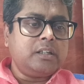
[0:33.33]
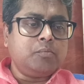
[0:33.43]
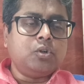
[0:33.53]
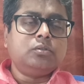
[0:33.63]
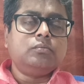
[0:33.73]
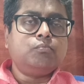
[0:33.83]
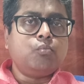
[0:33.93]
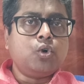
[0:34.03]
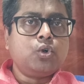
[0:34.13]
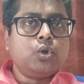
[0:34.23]
এবং
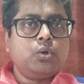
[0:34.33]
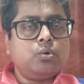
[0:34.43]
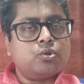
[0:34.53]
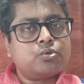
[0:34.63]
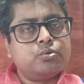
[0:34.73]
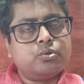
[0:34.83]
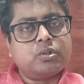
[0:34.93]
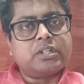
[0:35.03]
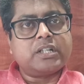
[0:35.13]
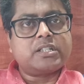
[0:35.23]
মঙ্গল ও শুক্র
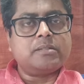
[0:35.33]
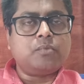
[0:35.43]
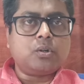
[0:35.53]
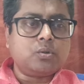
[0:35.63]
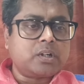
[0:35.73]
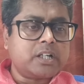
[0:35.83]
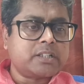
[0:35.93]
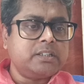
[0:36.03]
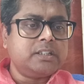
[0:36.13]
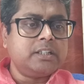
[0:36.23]
থাকছে মকর
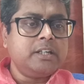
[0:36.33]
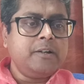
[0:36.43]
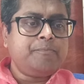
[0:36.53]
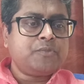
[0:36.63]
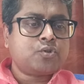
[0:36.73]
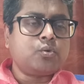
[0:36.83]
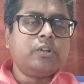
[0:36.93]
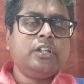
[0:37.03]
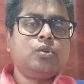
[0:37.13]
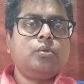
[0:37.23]
রাশিতে
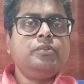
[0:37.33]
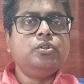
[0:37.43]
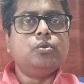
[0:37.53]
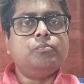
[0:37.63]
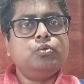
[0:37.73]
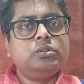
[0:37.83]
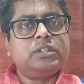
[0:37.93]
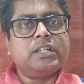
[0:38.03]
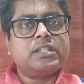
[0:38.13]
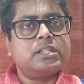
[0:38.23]
শনি রবি ও বুধ
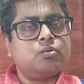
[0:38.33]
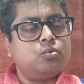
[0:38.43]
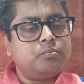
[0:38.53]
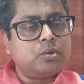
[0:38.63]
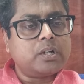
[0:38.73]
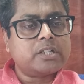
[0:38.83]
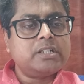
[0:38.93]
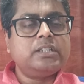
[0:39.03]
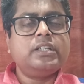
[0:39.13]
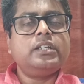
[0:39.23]
থাকছে কুম্ভ
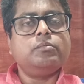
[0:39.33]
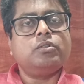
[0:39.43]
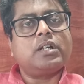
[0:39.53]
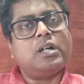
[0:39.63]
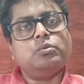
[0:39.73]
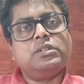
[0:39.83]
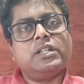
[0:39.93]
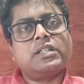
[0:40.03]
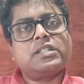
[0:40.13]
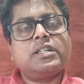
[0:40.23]
রাশিতে এবং রাহু
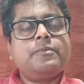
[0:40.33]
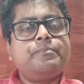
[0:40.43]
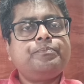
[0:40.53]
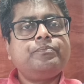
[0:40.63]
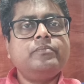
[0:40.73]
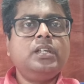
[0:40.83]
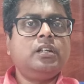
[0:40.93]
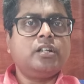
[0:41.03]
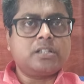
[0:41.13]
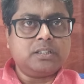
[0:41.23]
থাকছে মীন
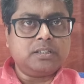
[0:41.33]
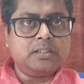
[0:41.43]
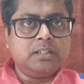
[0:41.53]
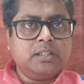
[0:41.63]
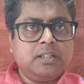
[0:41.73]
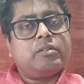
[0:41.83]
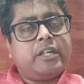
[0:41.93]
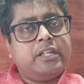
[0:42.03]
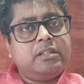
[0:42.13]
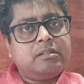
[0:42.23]
রাশিতে
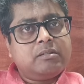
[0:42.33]
এই